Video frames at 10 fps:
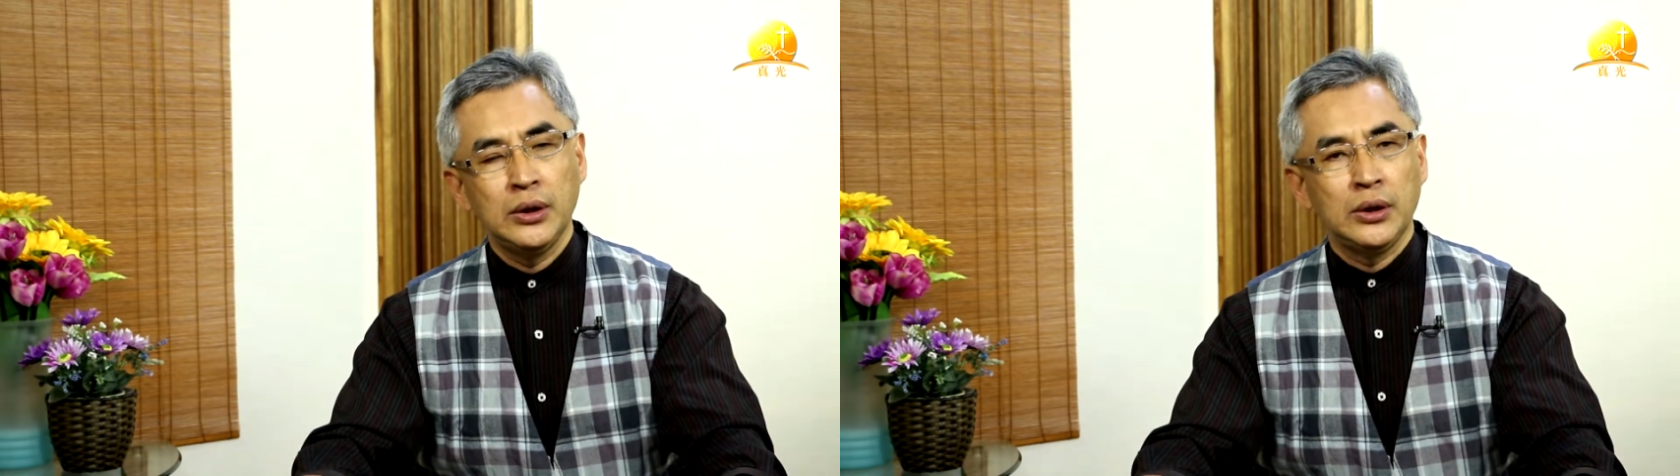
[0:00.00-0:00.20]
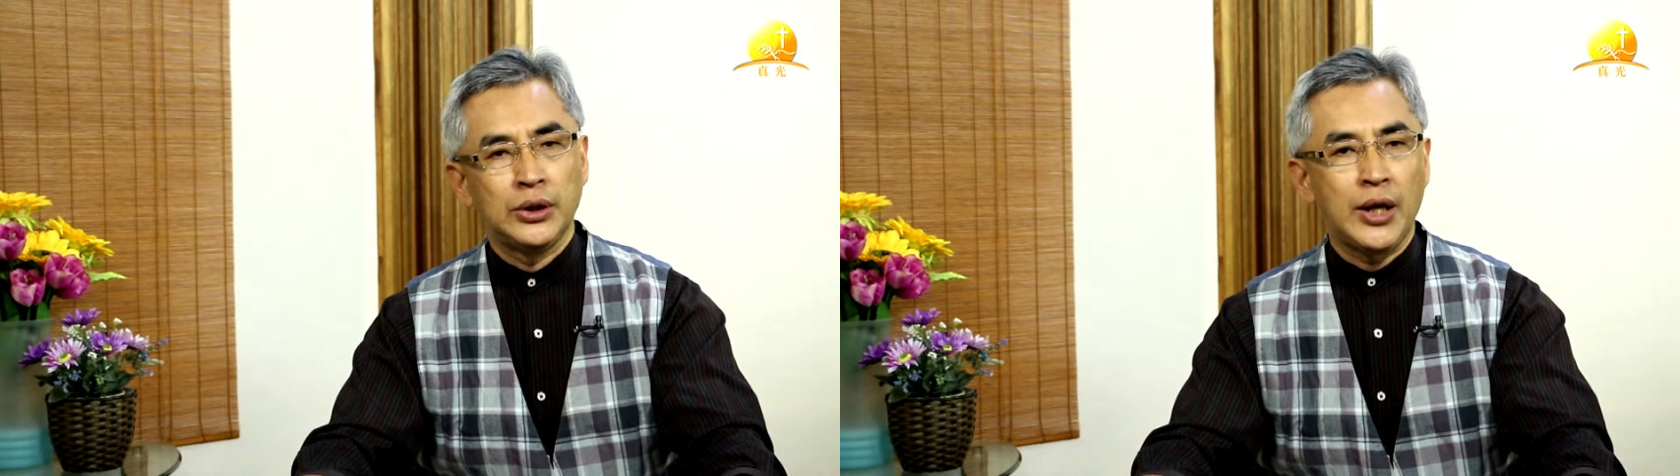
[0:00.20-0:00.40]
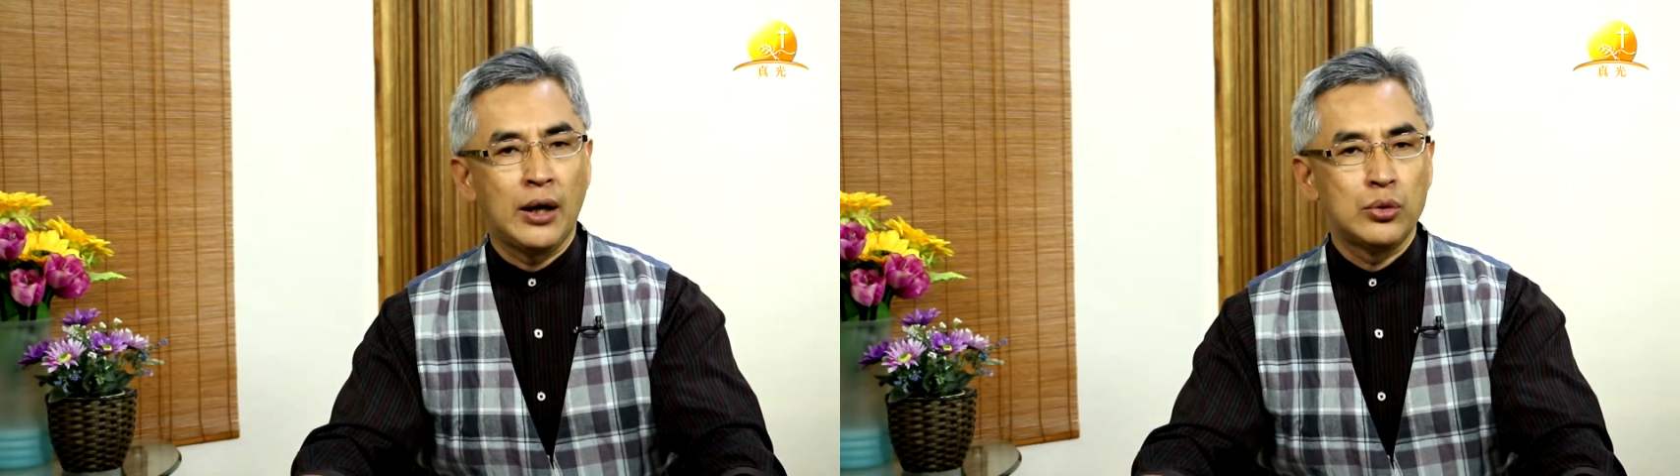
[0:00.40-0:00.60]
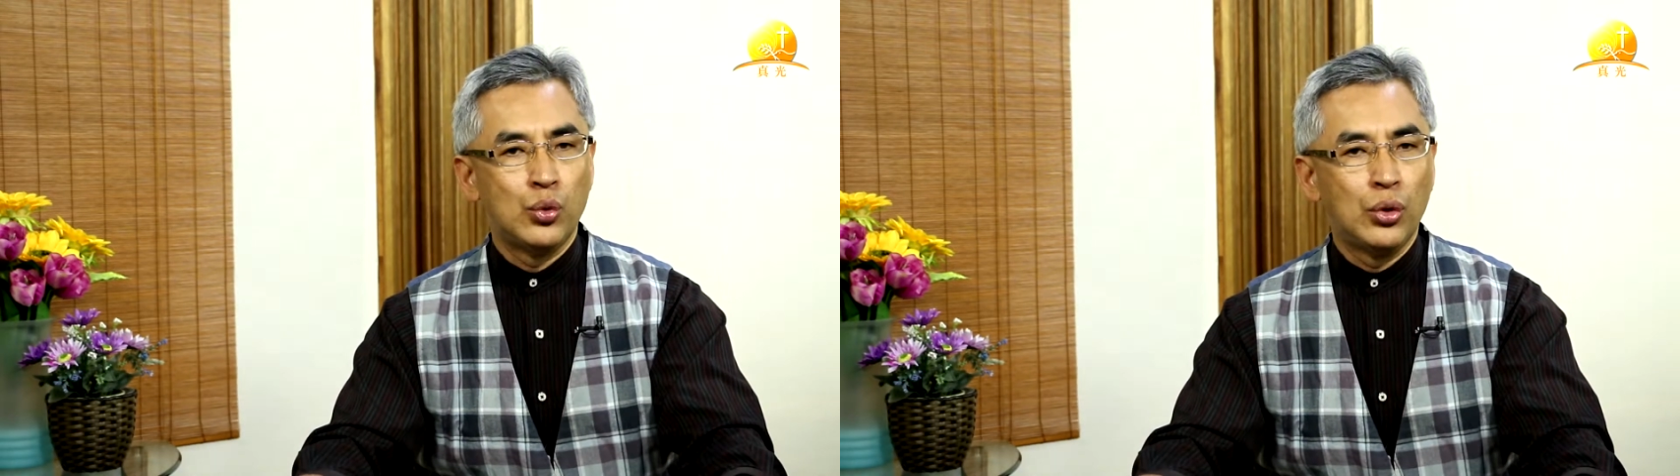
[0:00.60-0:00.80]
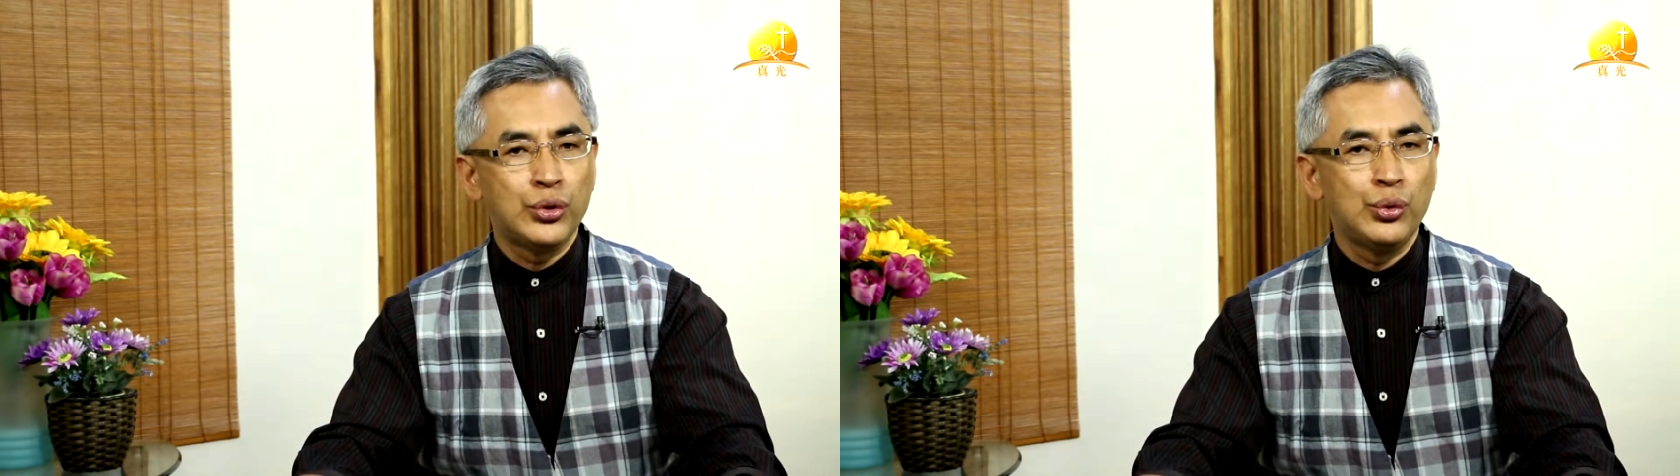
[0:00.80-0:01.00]
和他
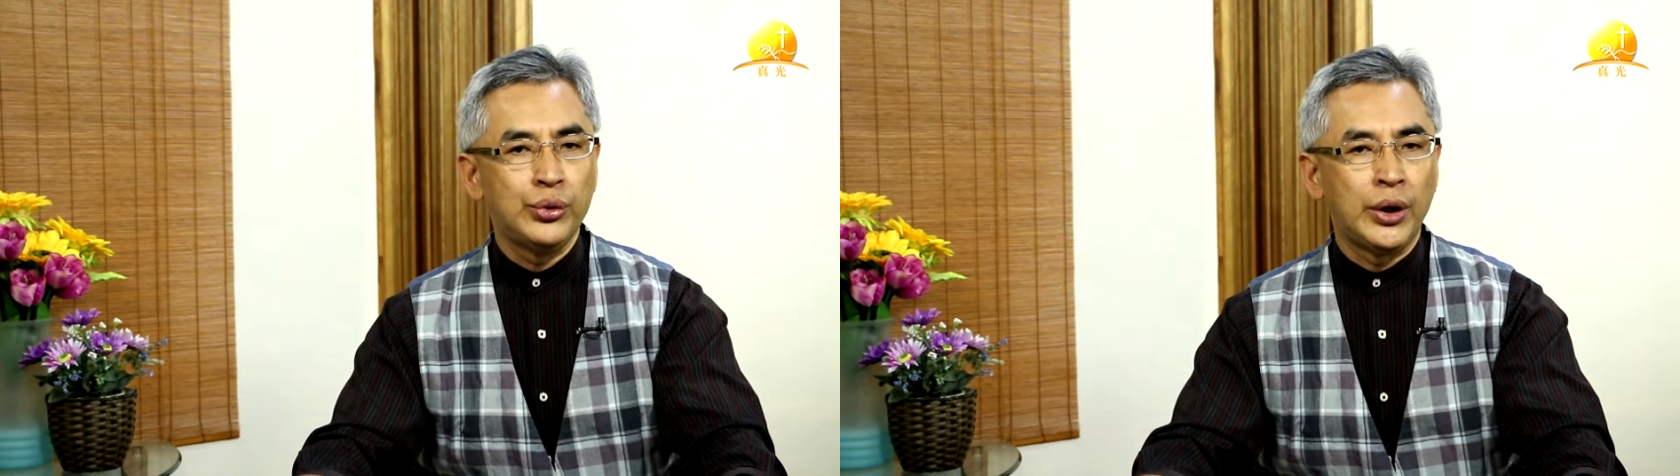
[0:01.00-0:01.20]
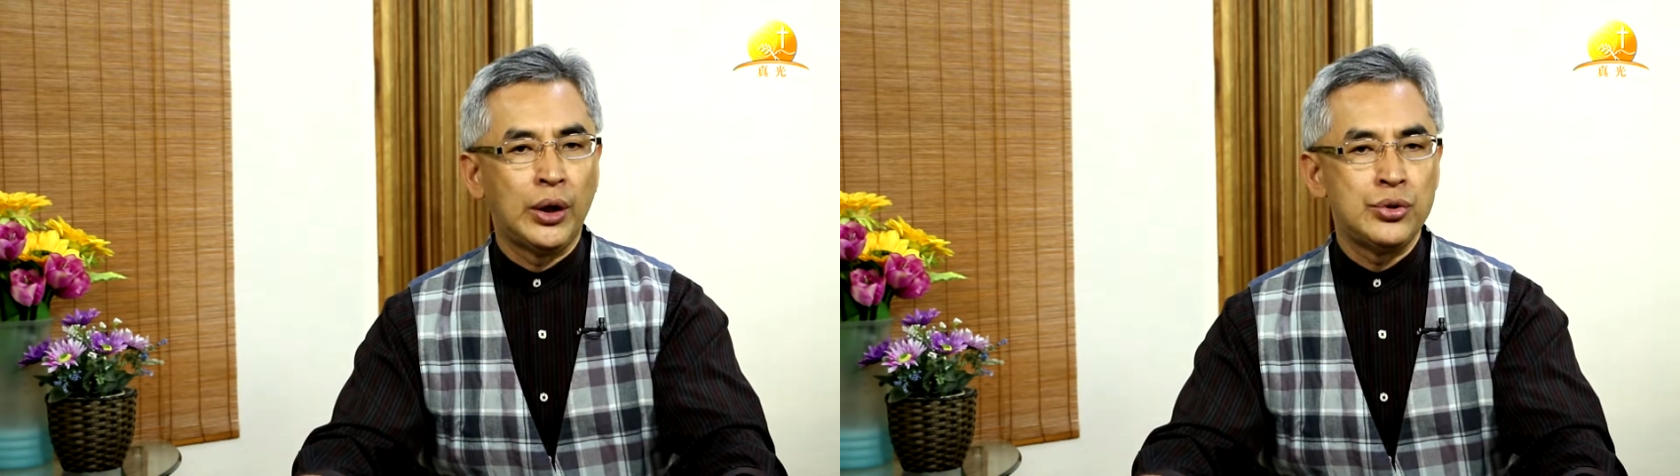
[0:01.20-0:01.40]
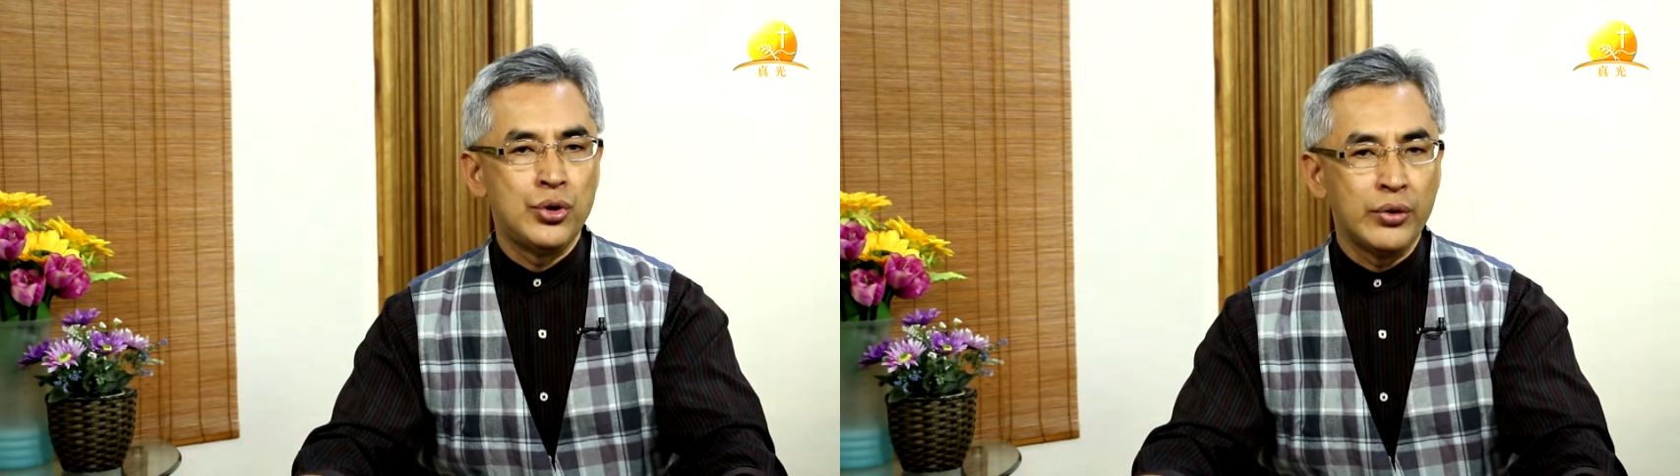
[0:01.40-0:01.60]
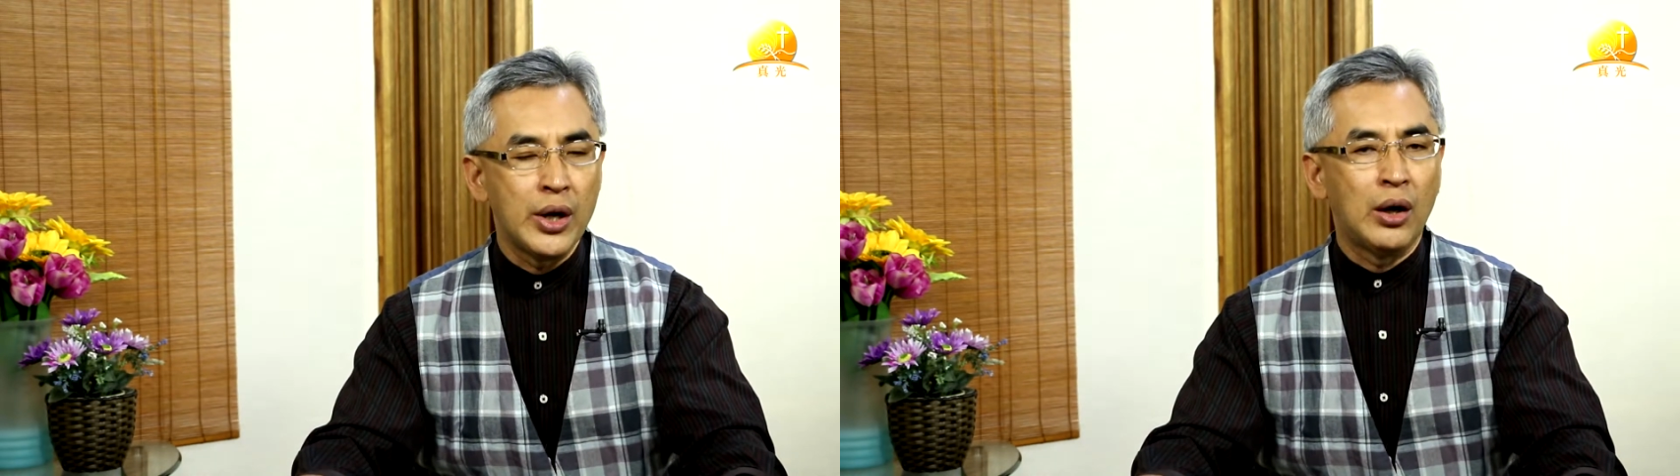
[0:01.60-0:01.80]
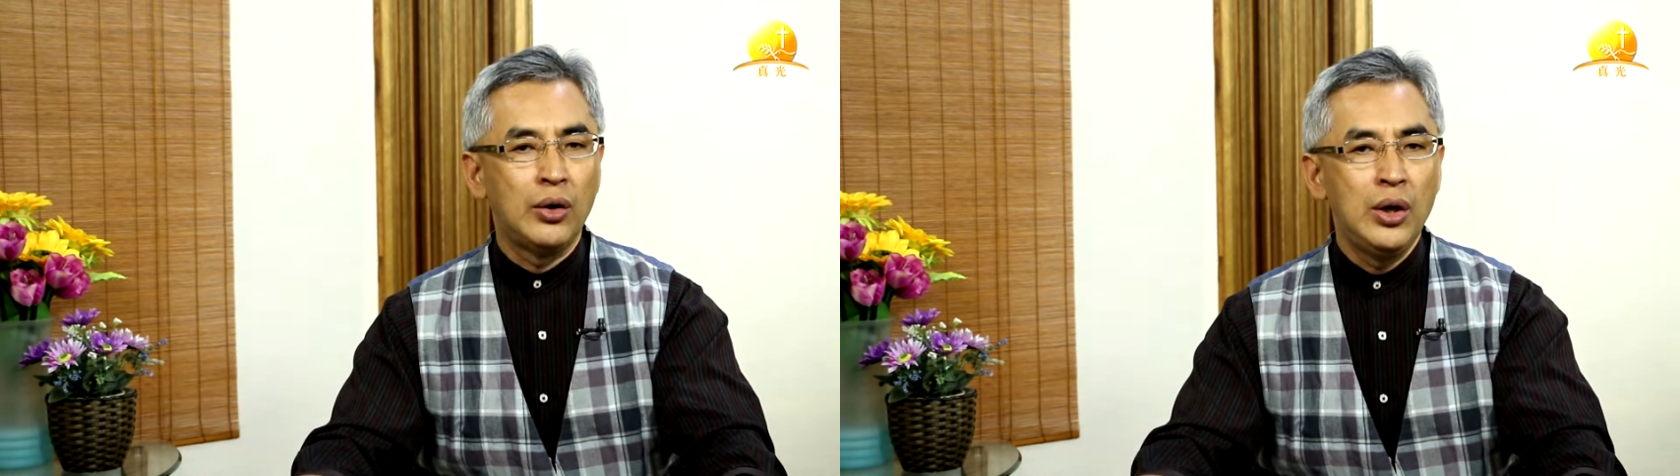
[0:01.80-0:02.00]
国度的荣
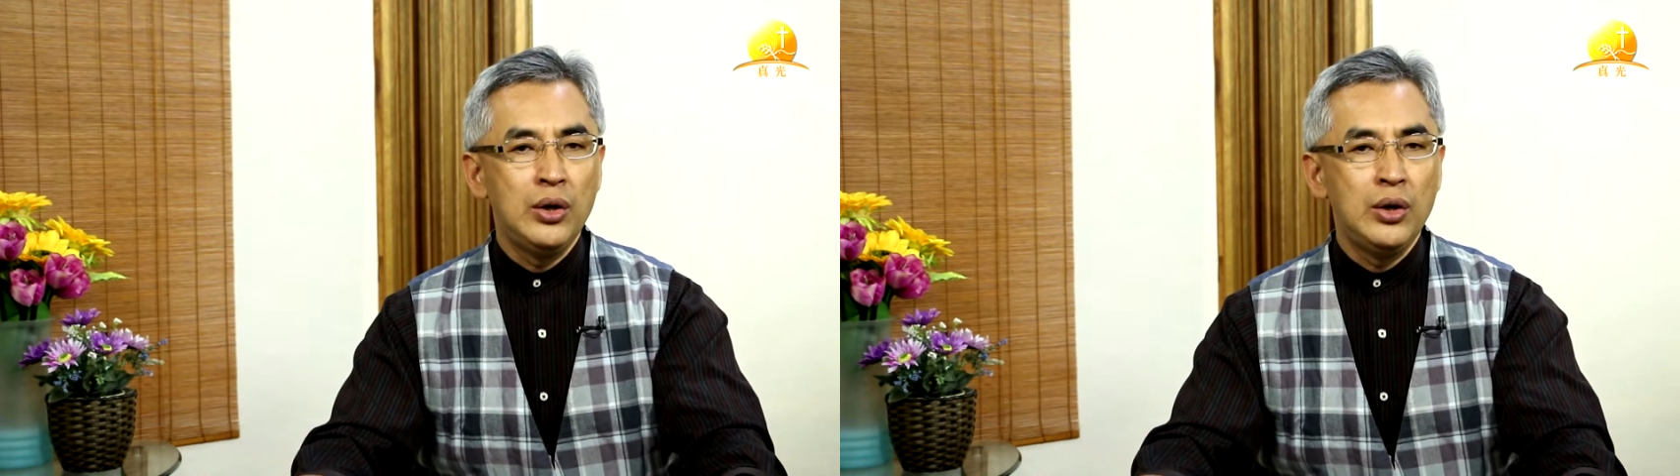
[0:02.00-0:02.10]
耀。